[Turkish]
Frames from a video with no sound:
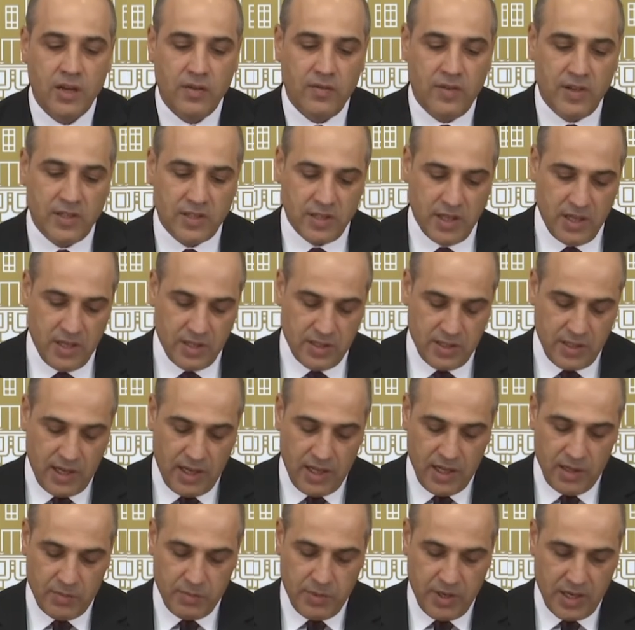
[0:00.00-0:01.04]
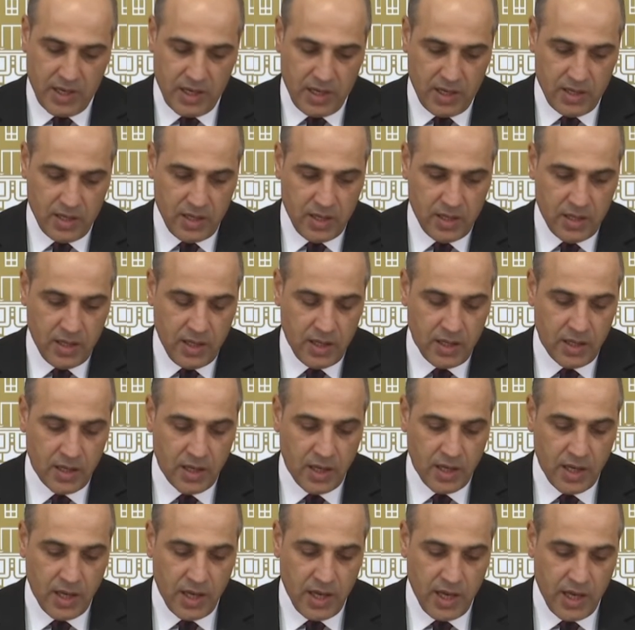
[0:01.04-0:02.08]
ve Sayın Sağlık Bakanı'na da
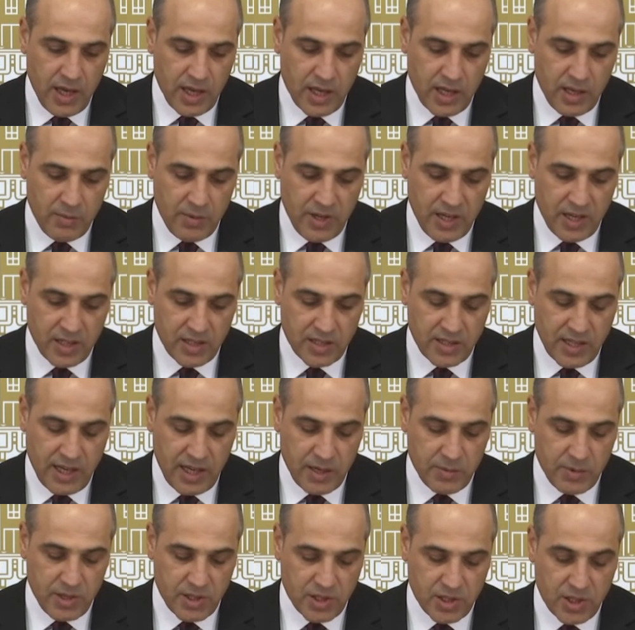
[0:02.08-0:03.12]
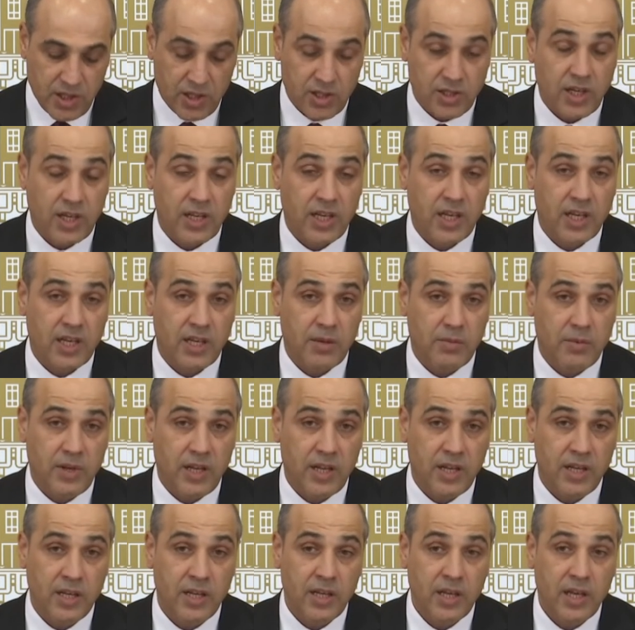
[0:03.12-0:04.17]
hekimlerin, serbest çalışan
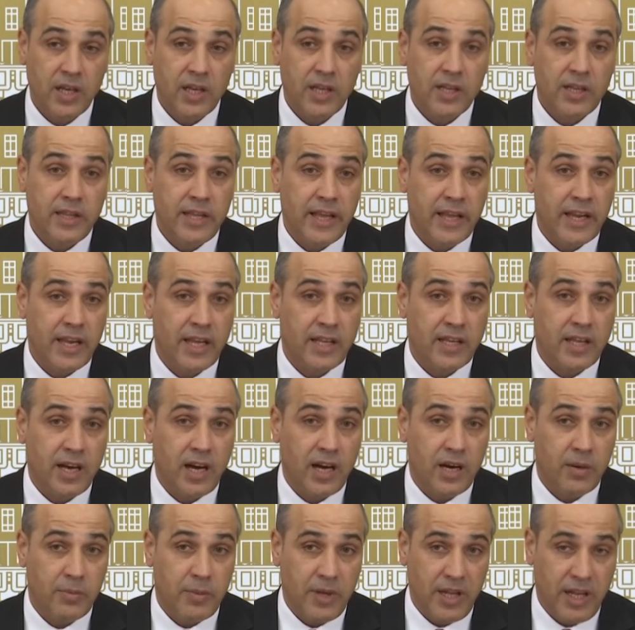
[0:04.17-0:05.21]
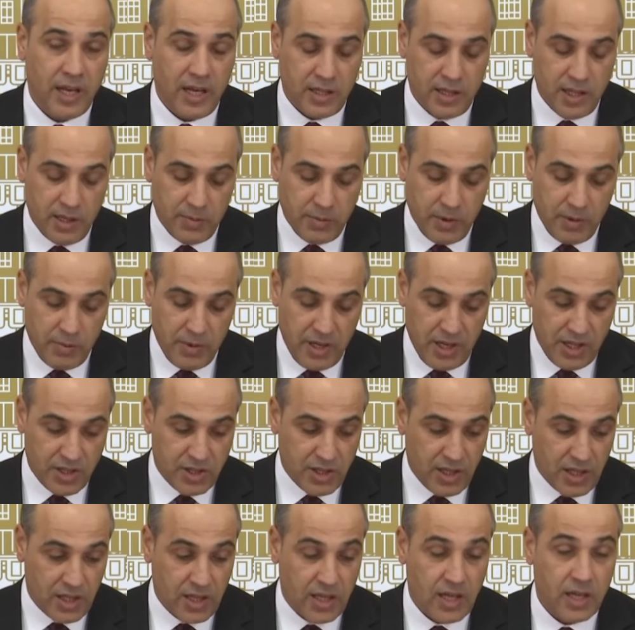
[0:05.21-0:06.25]
hekimlerin nerede ameliyat
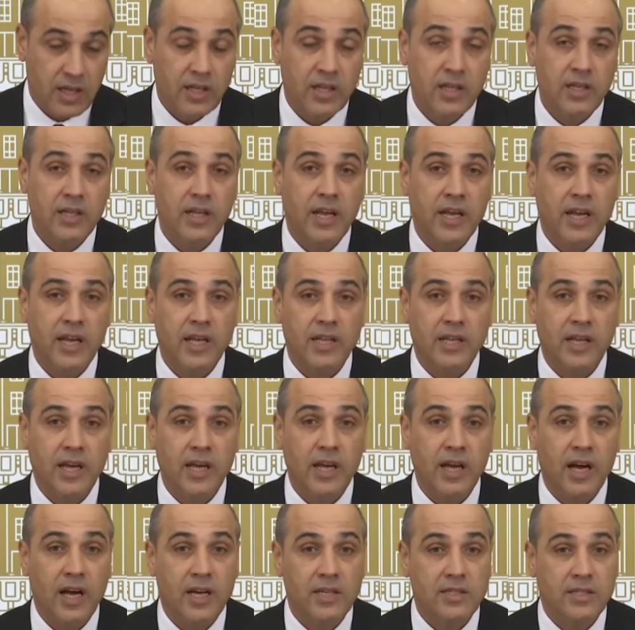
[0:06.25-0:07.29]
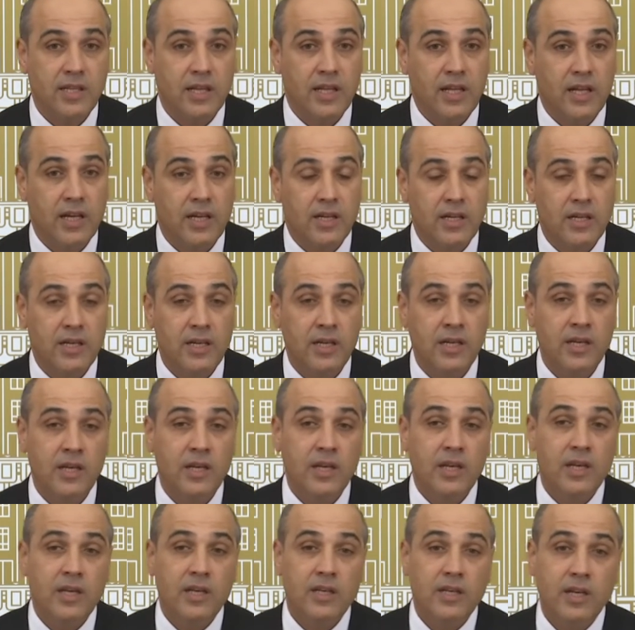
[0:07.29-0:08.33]
yapabileceklerini, nerede hastalarını
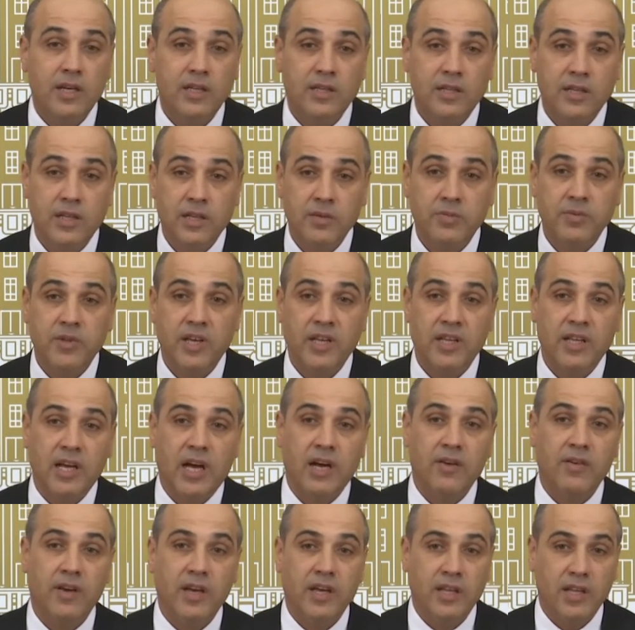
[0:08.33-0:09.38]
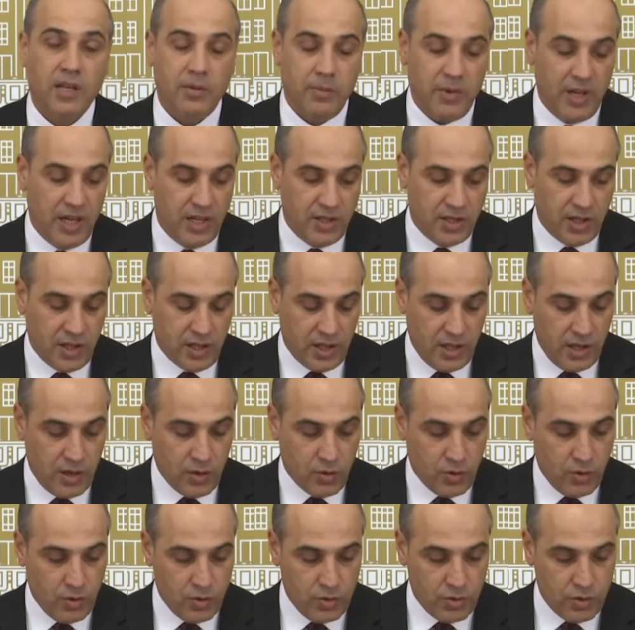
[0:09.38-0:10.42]
yatırıp tedavi edebilecekleri
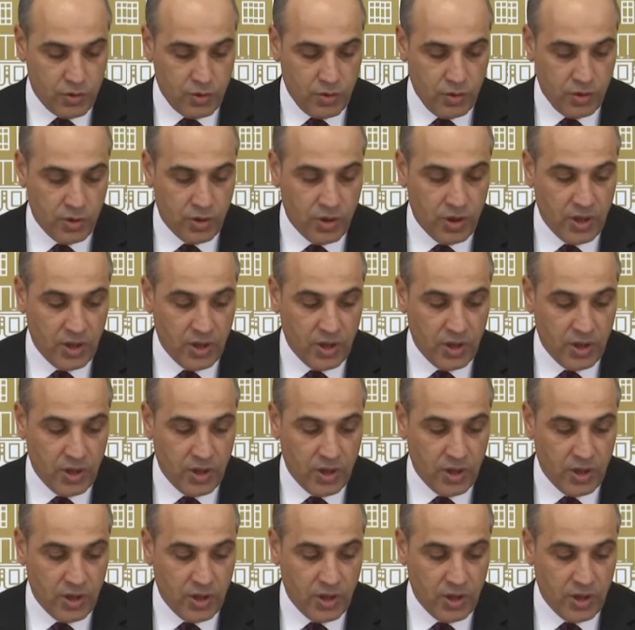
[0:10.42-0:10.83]
konusunu